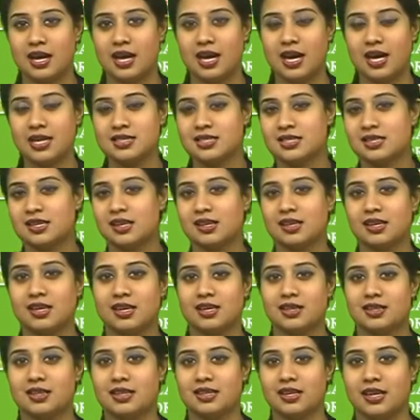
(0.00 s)

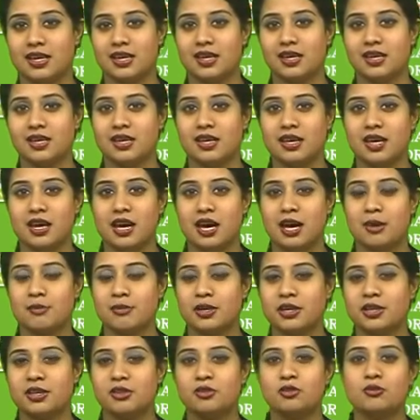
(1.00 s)
আজকালকার দিনে
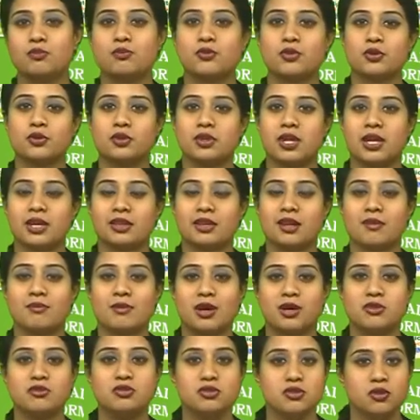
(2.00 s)
আমরা কিন্তু প্রত্যেকটা
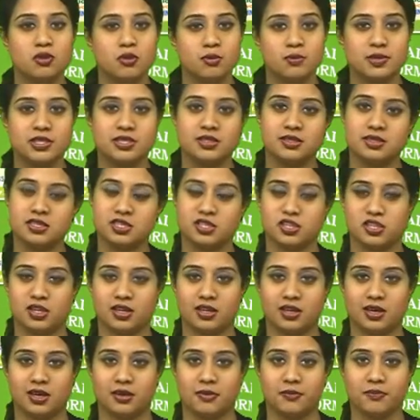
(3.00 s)
মানুষ ওবেসিটির
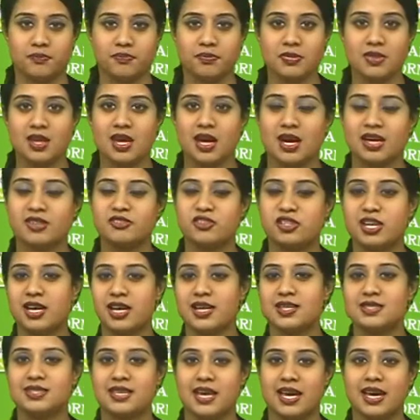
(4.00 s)
শিকার আর সেই
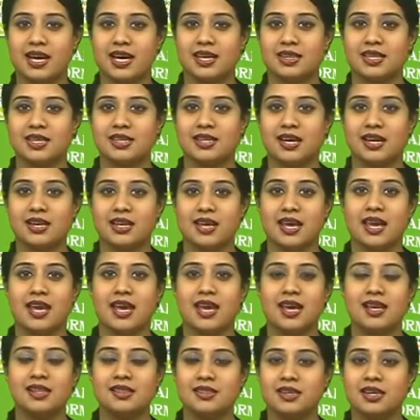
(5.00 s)
জায়গাতে দাঁড়িয়ে
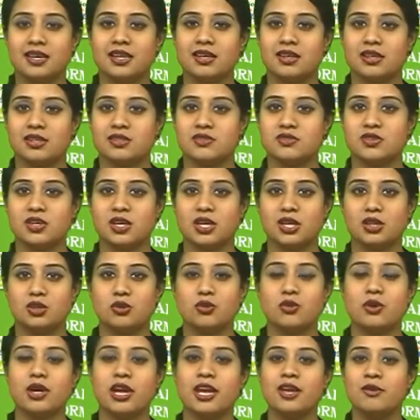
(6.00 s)
হেলথ ইন্ডাস্ট্রি কিন্তু
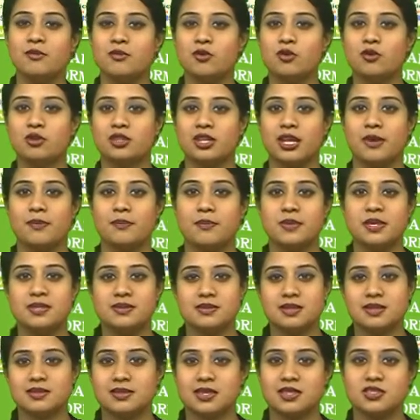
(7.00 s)
এই মুহূর্তে
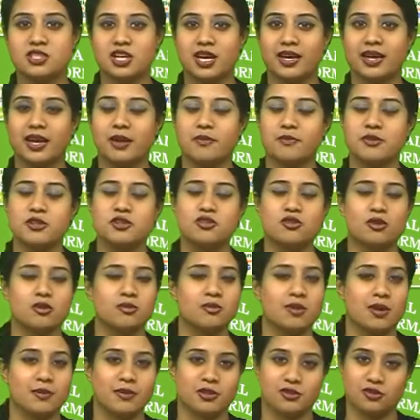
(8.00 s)
বিজনেসের জায়গায়
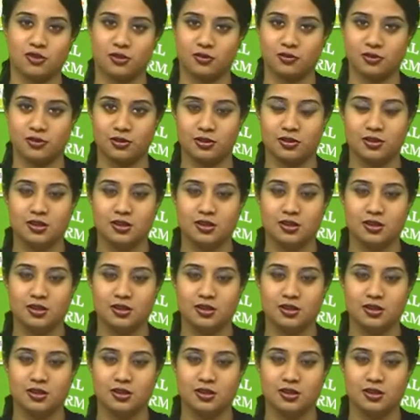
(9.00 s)
ভীষণভাবে সফল